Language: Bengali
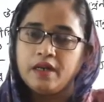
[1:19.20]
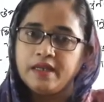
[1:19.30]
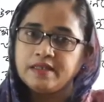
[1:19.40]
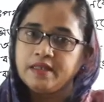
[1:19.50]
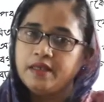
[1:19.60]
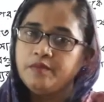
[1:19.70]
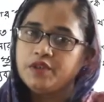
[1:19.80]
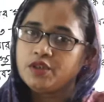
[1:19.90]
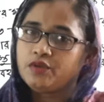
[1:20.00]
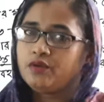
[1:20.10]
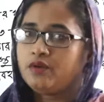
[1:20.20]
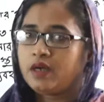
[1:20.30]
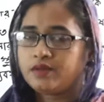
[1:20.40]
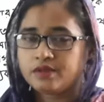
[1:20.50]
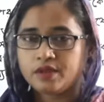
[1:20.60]
ক্লাসে এই বিষয়গুলো
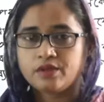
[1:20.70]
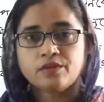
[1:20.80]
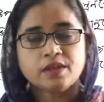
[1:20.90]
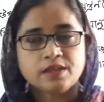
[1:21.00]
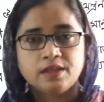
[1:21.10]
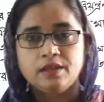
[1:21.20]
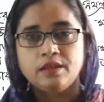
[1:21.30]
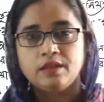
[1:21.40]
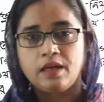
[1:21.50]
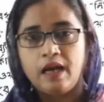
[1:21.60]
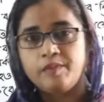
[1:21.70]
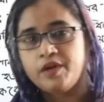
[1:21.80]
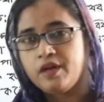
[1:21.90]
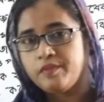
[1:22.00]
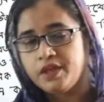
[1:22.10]
আলোচনা করেছি
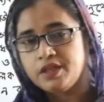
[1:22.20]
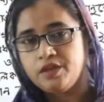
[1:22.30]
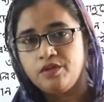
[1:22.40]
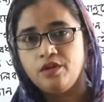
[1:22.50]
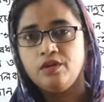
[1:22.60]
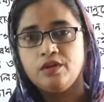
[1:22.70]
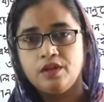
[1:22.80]
আবারও আমরা সেগুলো